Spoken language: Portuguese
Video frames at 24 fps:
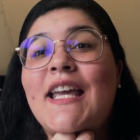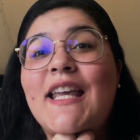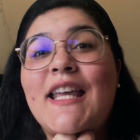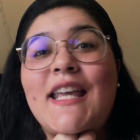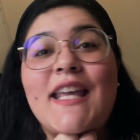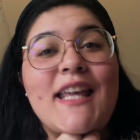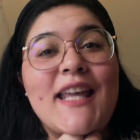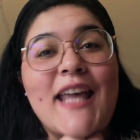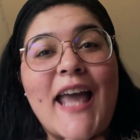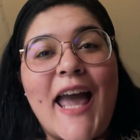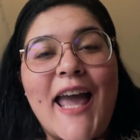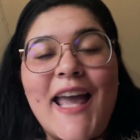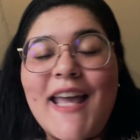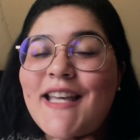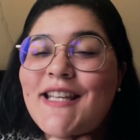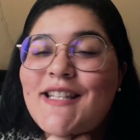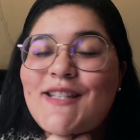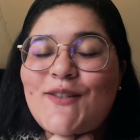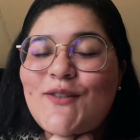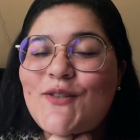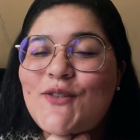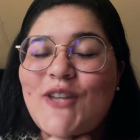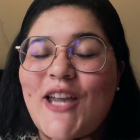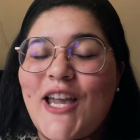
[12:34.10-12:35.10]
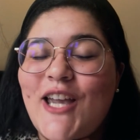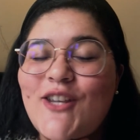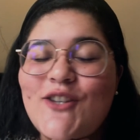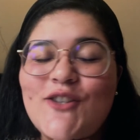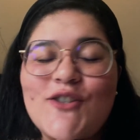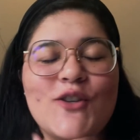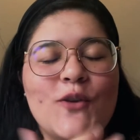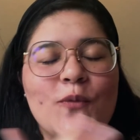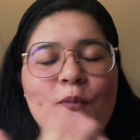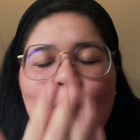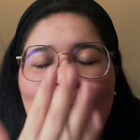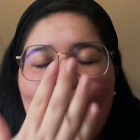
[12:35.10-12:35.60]
E é isso,
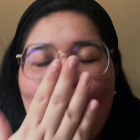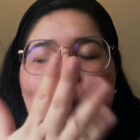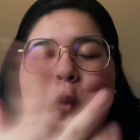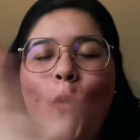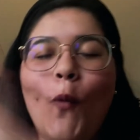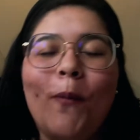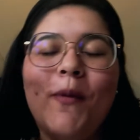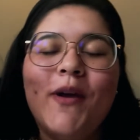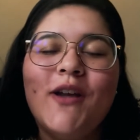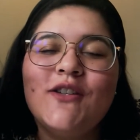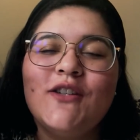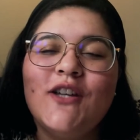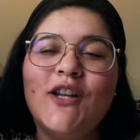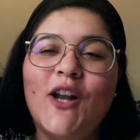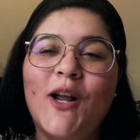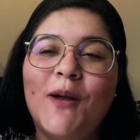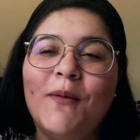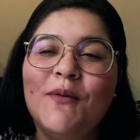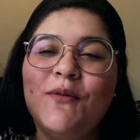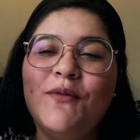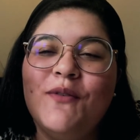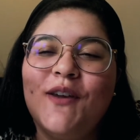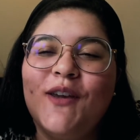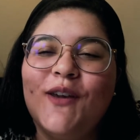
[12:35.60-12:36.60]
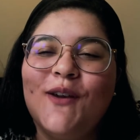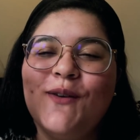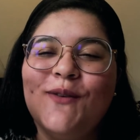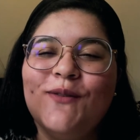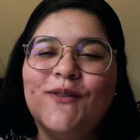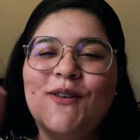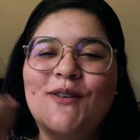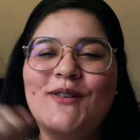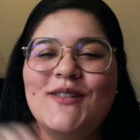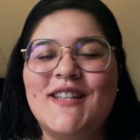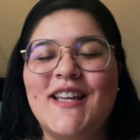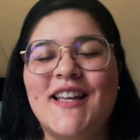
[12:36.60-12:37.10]
gente. Um beijo enorme, fiquem com
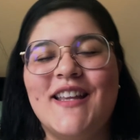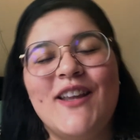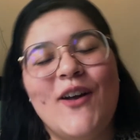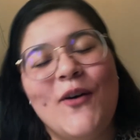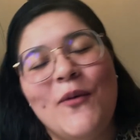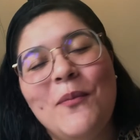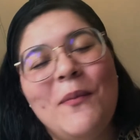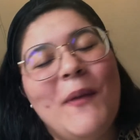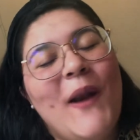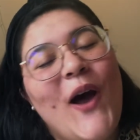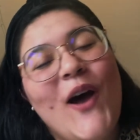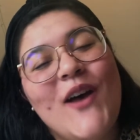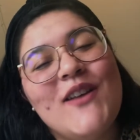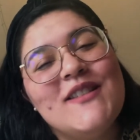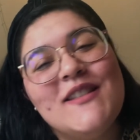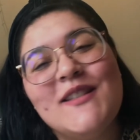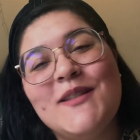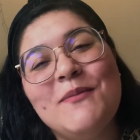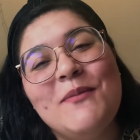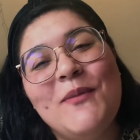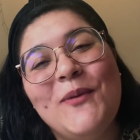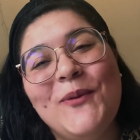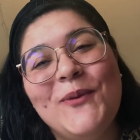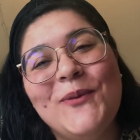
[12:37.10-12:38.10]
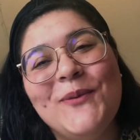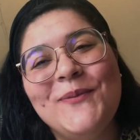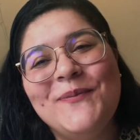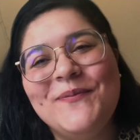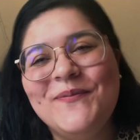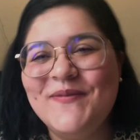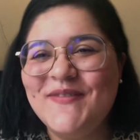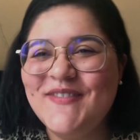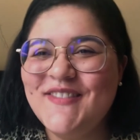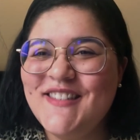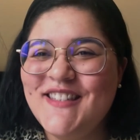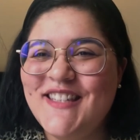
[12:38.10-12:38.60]
Deus e até o próximo.
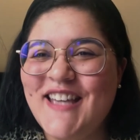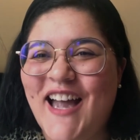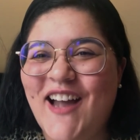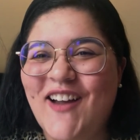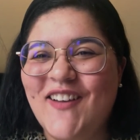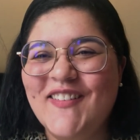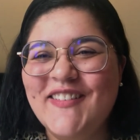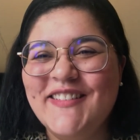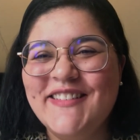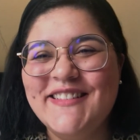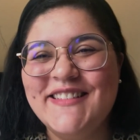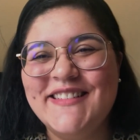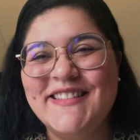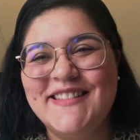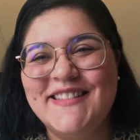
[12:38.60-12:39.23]
Tchau!